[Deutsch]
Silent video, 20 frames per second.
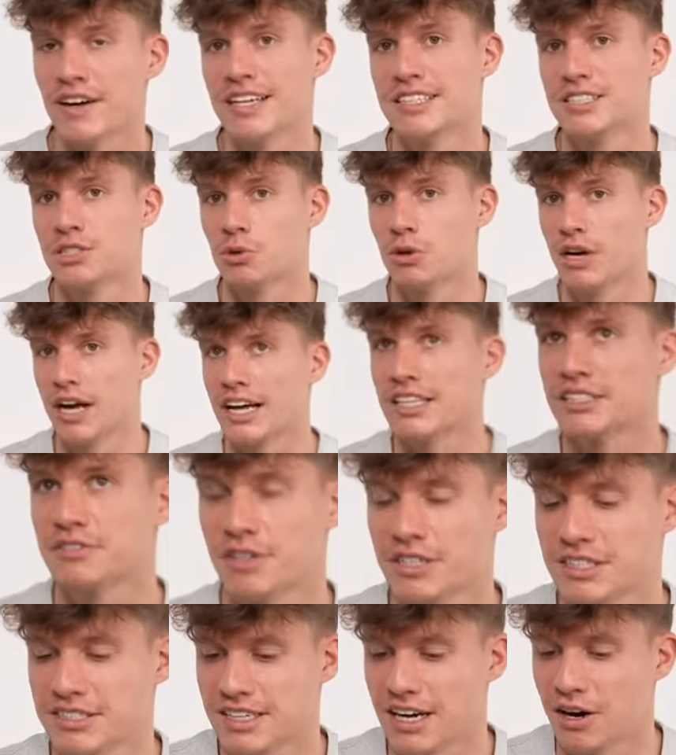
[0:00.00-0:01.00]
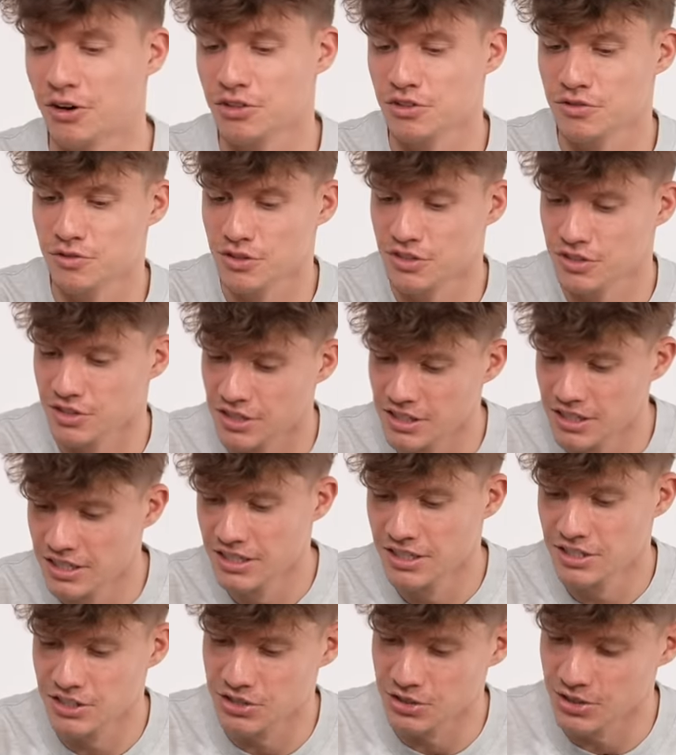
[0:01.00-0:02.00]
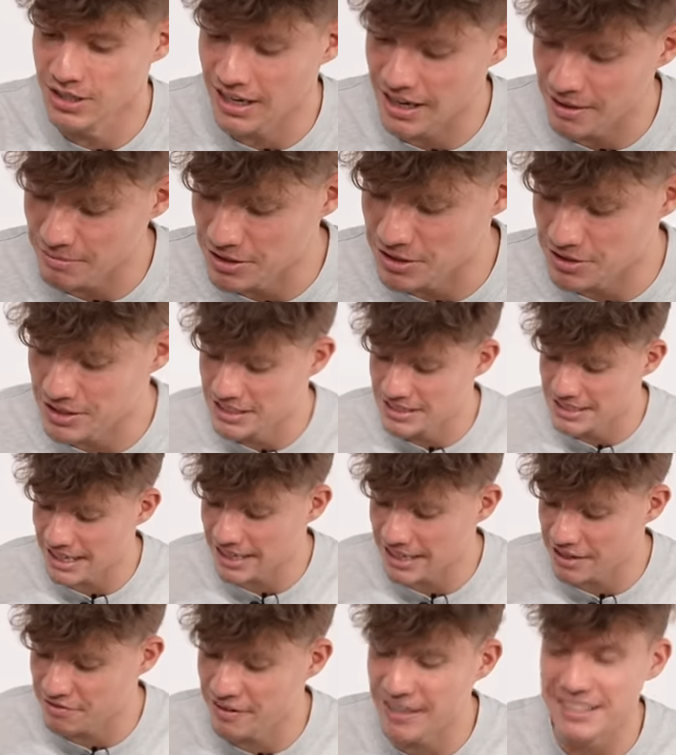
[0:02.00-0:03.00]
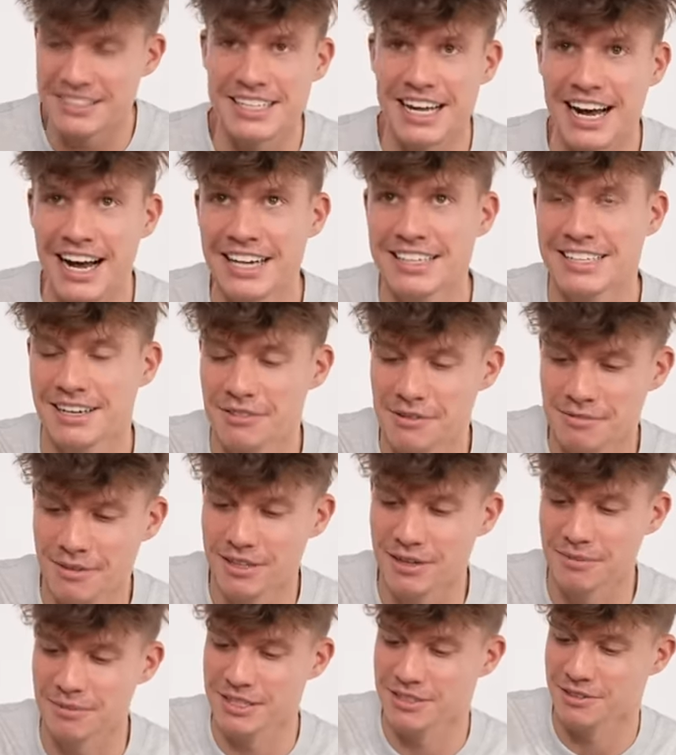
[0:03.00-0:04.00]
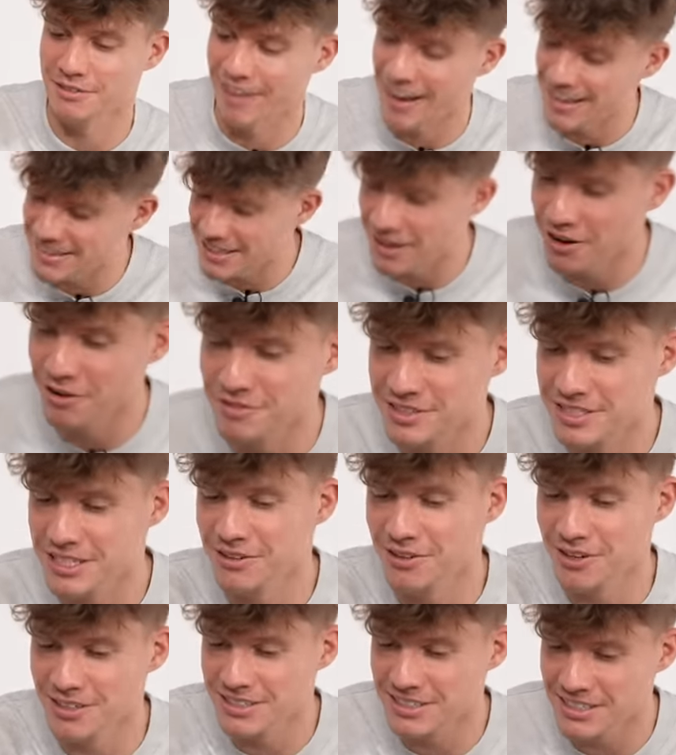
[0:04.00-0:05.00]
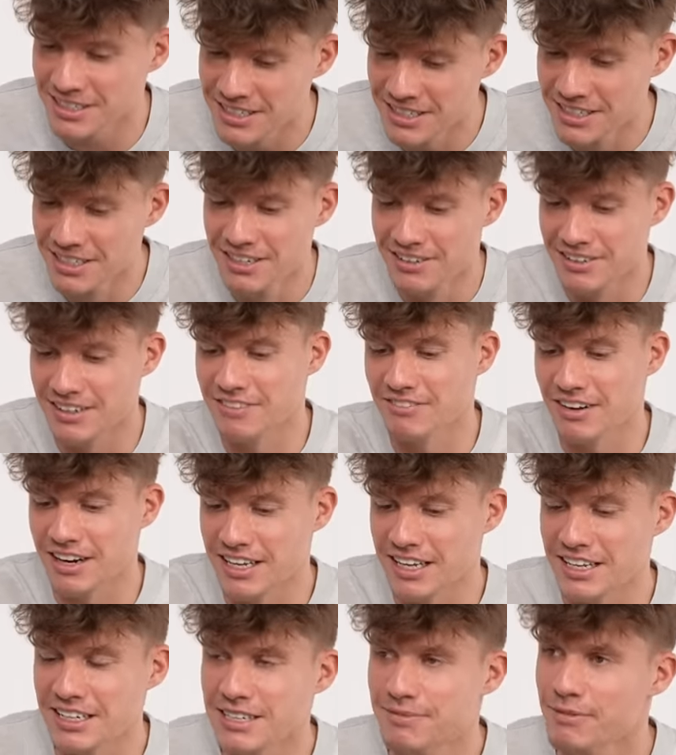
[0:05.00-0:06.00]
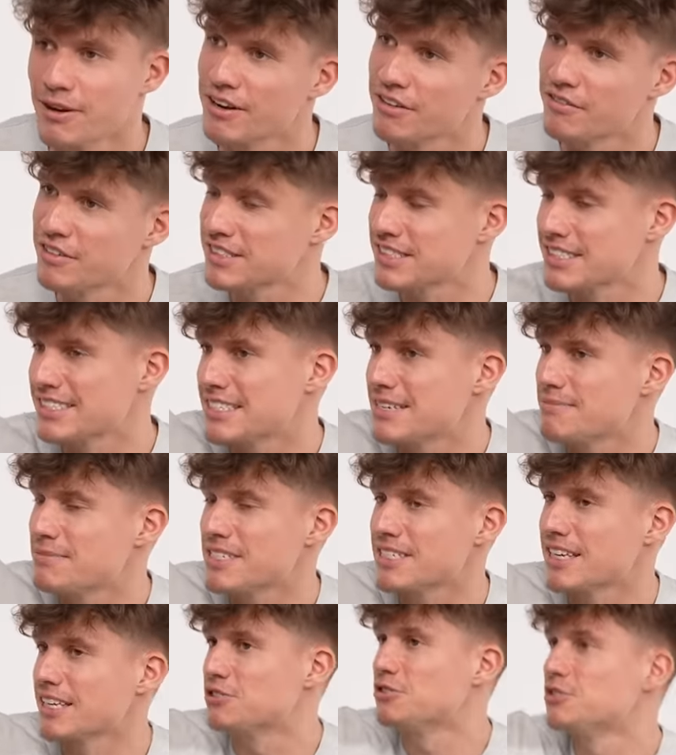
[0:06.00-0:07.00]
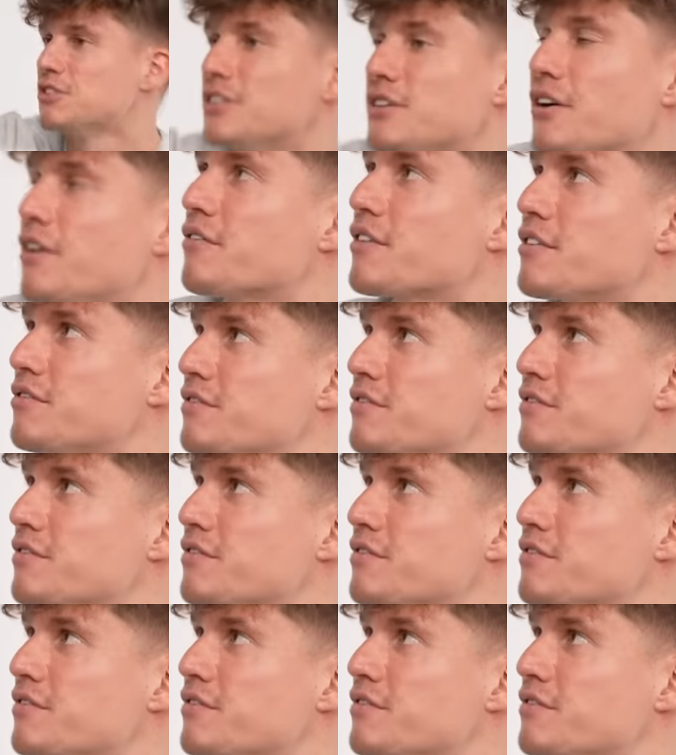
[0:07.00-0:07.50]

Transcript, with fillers: war halt so krass früher, diese Autos oder so. So, dann hat man so die Hinterräder festgehalten, damit man nochmal so weiter aufziehen konnte. Und irgendwann ging nicht mehr und dann ist das Ding bis nach Düsseldorf